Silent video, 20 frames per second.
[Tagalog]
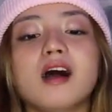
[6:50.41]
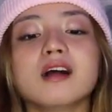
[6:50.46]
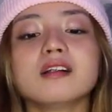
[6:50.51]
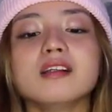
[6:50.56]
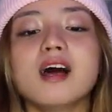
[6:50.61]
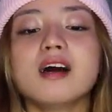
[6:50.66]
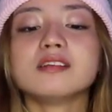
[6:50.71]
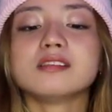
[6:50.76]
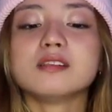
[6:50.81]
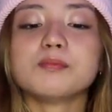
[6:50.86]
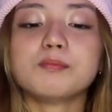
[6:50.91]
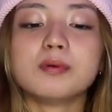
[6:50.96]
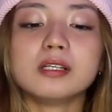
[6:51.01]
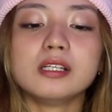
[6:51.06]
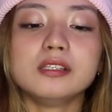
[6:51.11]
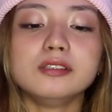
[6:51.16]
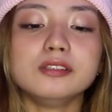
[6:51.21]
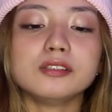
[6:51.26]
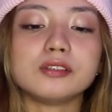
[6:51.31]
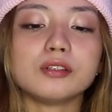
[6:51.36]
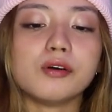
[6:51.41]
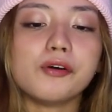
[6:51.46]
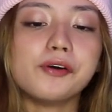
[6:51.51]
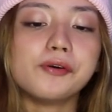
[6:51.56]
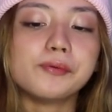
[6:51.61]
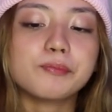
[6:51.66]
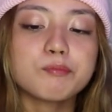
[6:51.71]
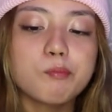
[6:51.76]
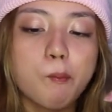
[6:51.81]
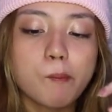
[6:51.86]
Ang lasa pala
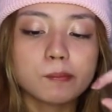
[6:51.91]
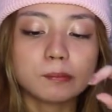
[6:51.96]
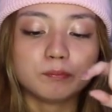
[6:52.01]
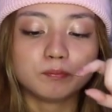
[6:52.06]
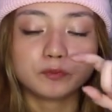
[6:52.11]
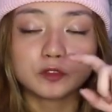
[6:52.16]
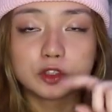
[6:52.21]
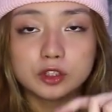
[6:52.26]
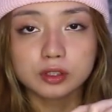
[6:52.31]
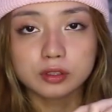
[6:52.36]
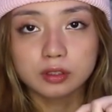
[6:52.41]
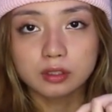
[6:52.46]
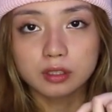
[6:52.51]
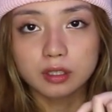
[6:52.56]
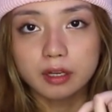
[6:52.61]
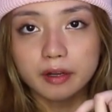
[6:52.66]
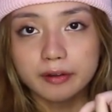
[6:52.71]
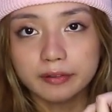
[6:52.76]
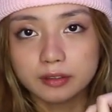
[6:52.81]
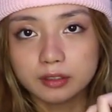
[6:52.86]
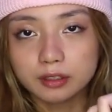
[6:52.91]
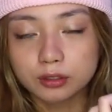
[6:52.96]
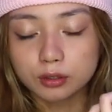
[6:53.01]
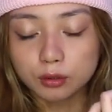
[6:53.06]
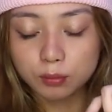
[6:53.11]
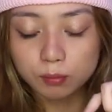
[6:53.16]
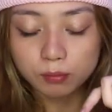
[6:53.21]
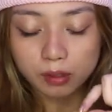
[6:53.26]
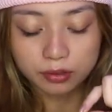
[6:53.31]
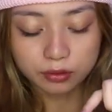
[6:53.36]
nitong chiri,
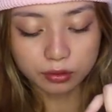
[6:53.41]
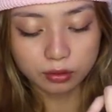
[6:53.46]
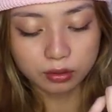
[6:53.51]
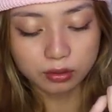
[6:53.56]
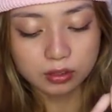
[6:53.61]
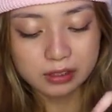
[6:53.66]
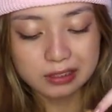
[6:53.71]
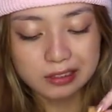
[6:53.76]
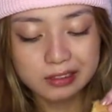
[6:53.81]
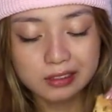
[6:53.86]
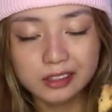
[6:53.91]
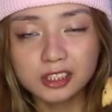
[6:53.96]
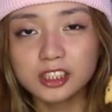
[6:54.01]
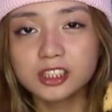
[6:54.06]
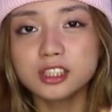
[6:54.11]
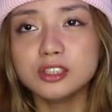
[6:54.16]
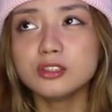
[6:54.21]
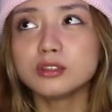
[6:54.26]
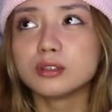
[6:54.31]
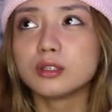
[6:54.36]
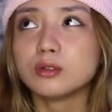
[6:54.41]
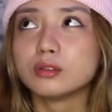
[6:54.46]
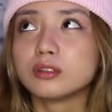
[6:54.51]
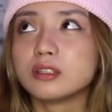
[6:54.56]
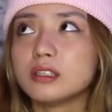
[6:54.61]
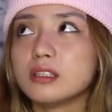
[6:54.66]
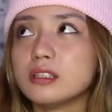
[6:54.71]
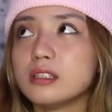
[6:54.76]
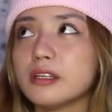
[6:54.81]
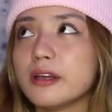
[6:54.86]
nitong manok is hindi siya yung
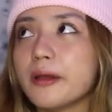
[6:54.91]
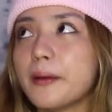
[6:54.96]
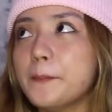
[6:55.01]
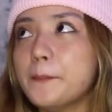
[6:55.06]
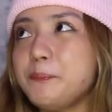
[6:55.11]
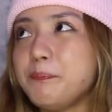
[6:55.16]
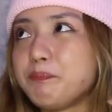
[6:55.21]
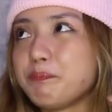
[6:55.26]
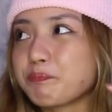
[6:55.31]
totally